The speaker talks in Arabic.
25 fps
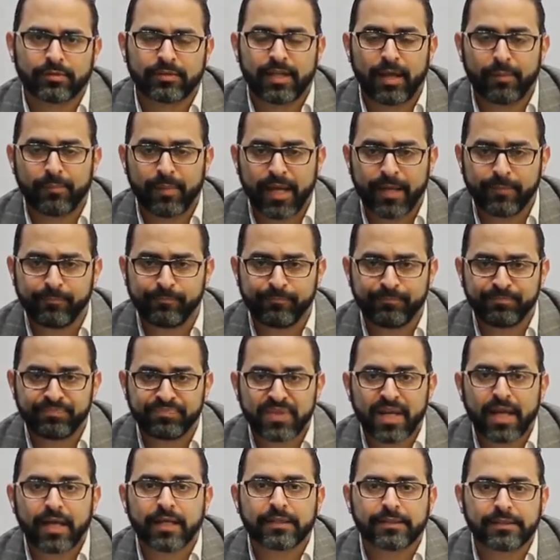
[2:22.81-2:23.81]
تمام
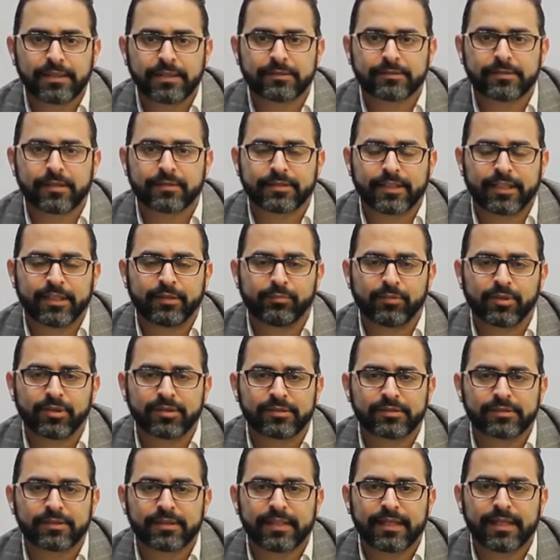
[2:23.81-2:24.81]
دي
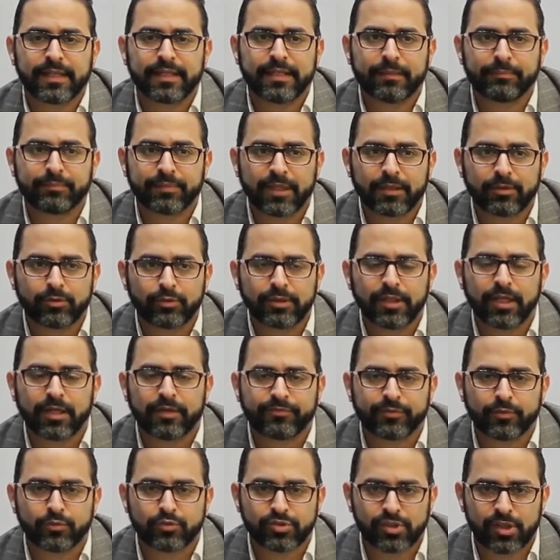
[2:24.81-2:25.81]
التطعيمات اللي بناخدها
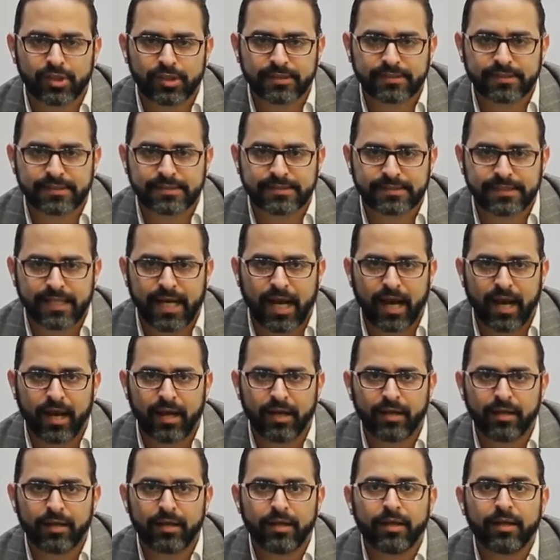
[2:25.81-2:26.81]
في وزاره الصحه
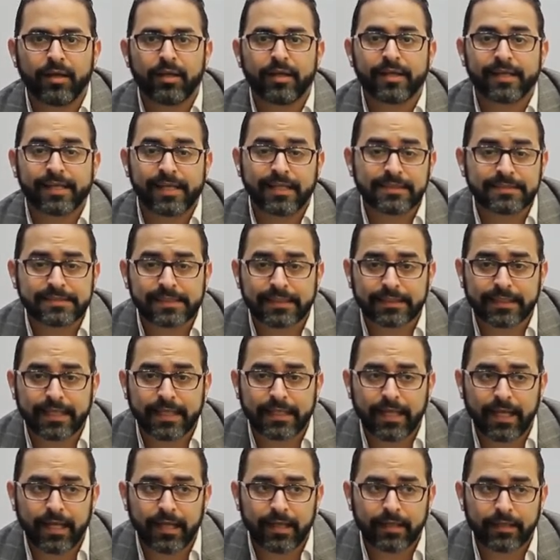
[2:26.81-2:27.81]
خلصت
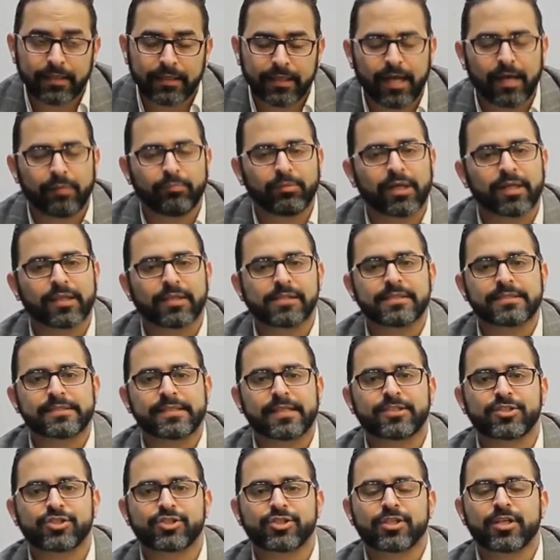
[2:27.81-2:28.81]
كده لا ما
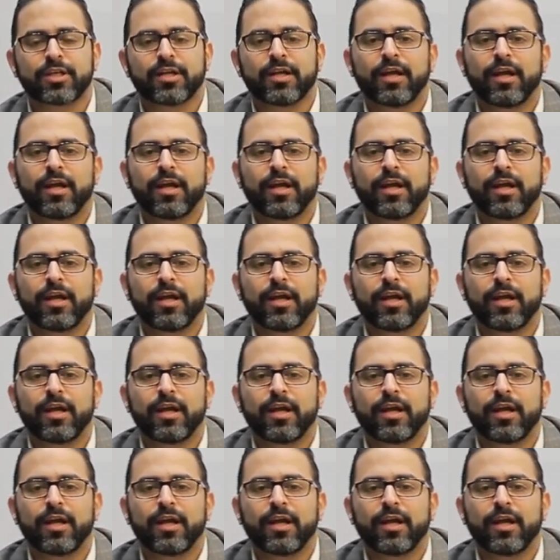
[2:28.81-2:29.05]
خلصتش